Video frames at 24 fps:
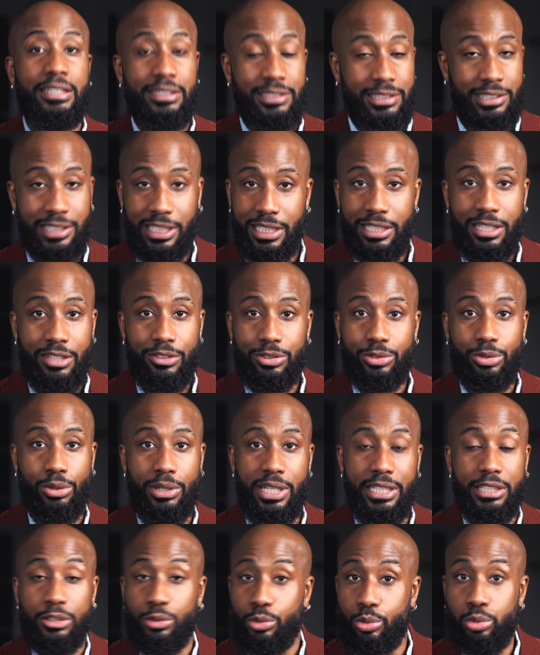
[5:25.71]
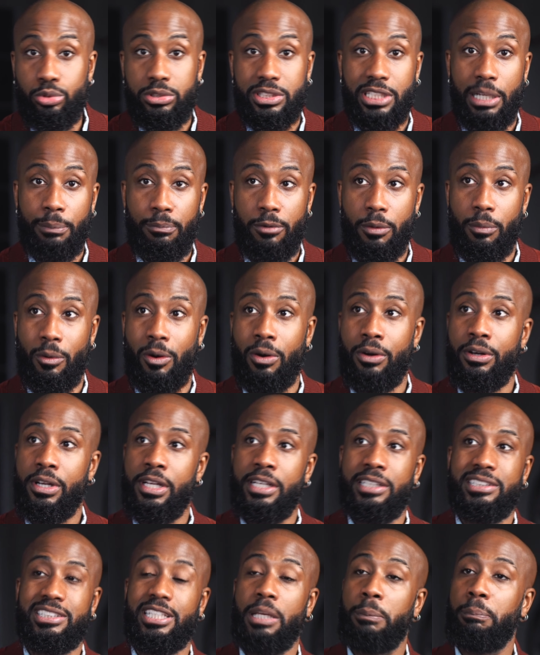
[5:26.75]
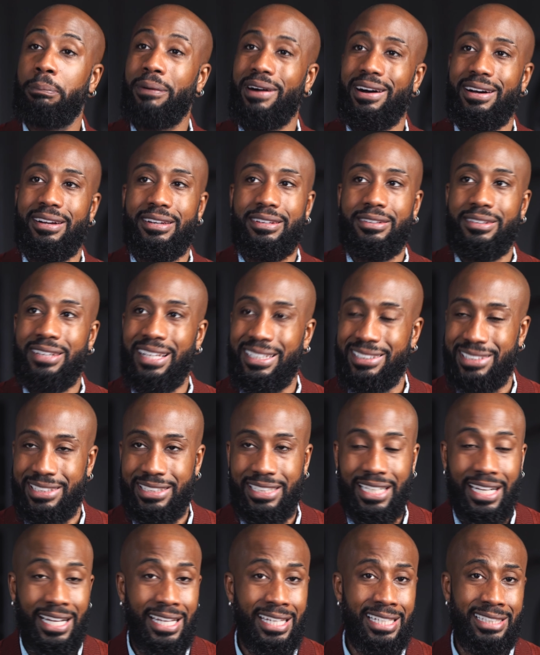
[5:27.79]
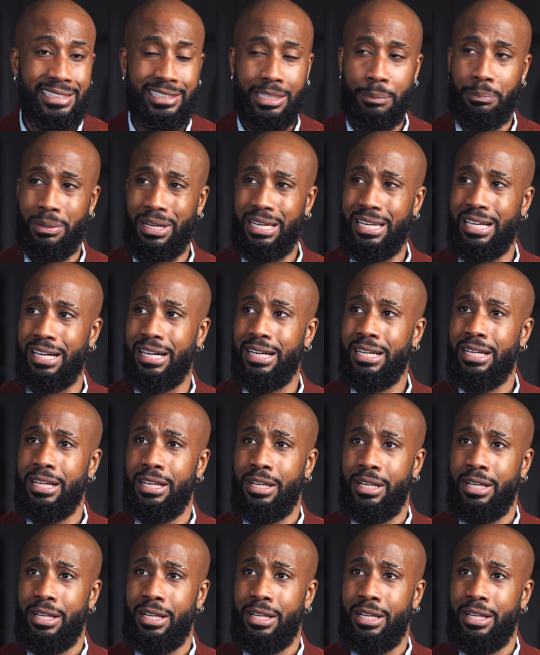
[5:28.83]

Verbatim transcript: c'est le soleil, tout simplement. C'est pas la cigarette, c'est pas la,